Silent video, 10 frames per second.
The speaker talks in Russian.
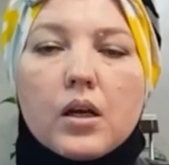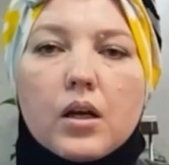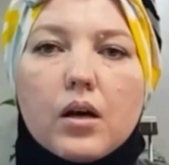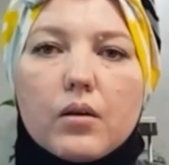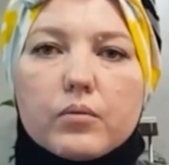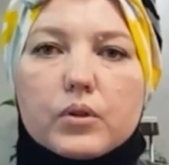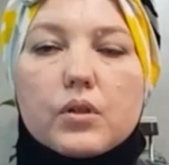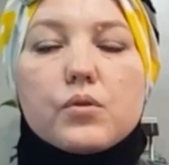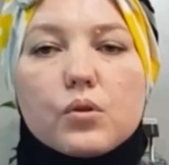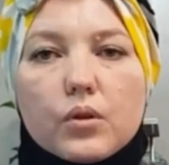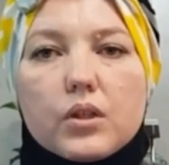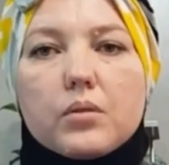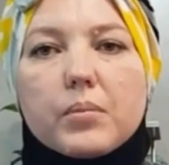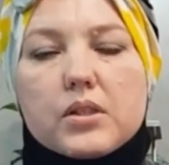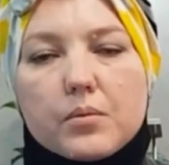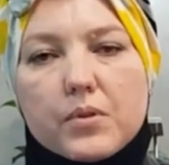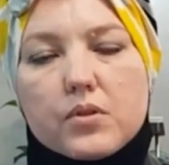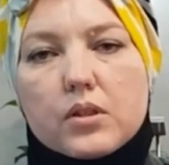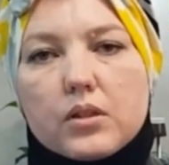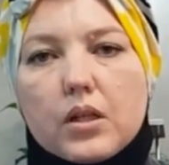а, вот, и все, и
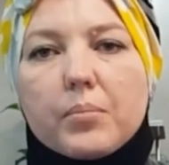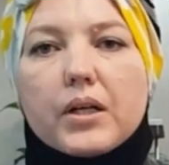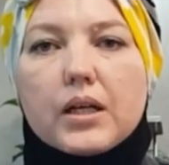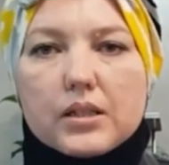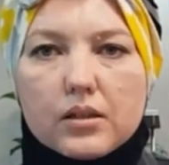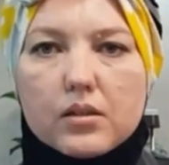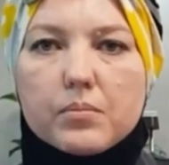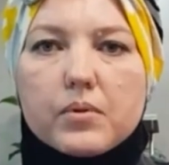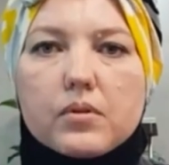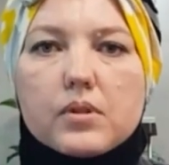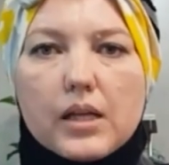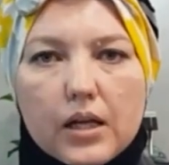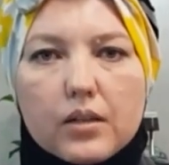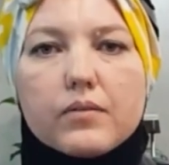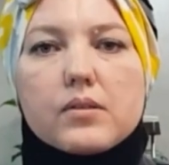потерпевшей не приходилось бы заново,